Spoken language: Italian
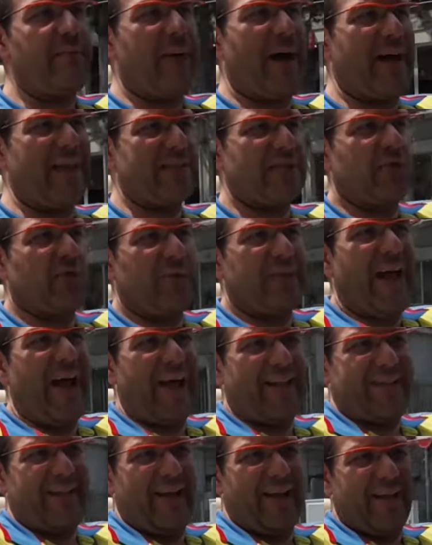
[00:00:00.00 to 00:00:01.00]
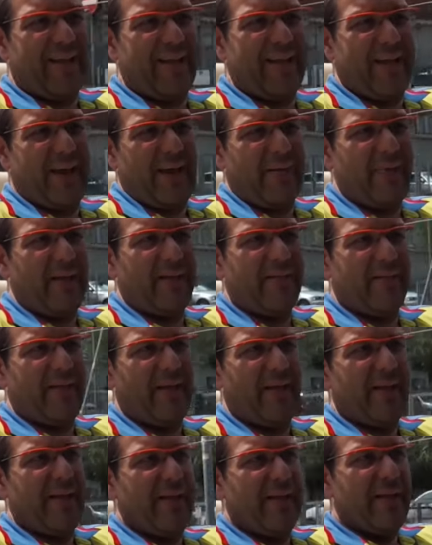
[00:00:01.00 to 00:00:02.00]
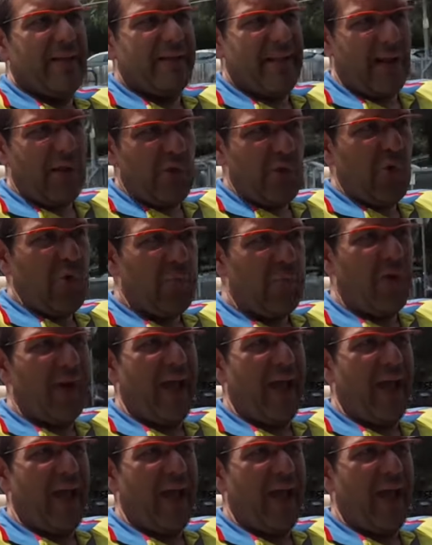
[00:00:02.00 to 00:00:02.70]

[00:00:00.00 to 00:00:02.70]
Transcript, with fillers: basso data chiaramente dal turbo